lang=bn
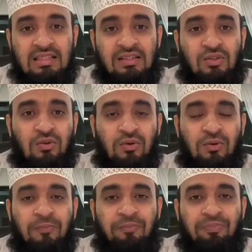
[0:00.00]
নিজেদের জন্য
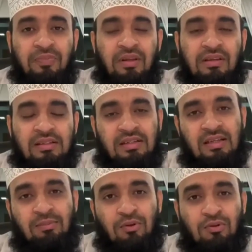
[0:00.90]

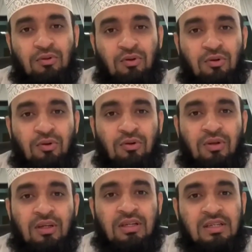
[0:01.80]
যেটাকে পছন্দ করো
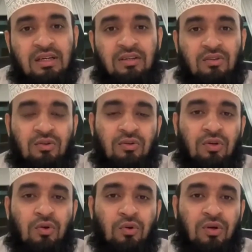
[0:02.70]
সেটা যতক্ষণ
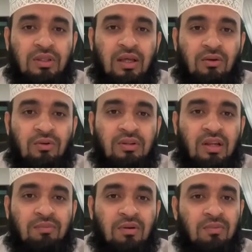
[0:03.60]
না অন্যকে দান করতে
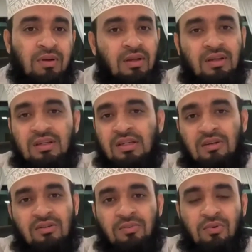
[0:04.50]
না পারবে সেটা
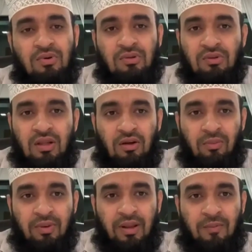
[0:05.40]
আসলে প্রকৃত দান
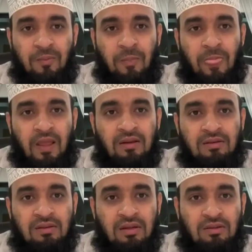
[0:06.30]
হবে না
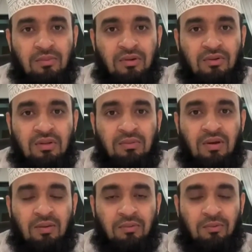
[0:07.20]
তাই সম্মানিত দিনী
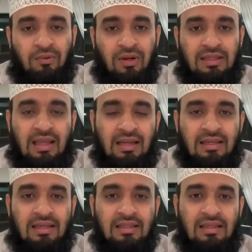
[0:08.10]
ভাই এবং বোনরা
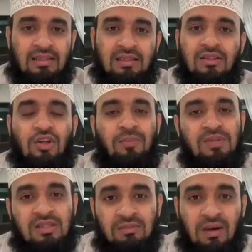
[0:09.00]
দানের ক্ষেত্রে যেটা
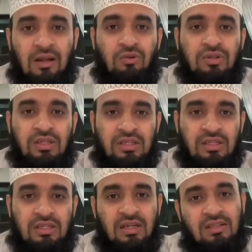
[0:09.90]
সবচাইতে ভালো জিনিস
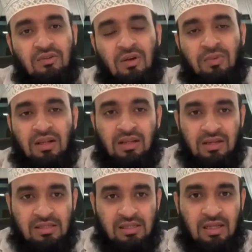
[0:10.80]
সেটা যেন আমরা আল্লাহ
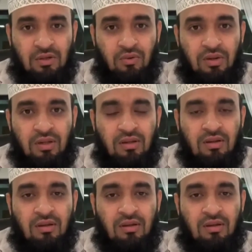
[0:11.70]
রাস্তায় দান করি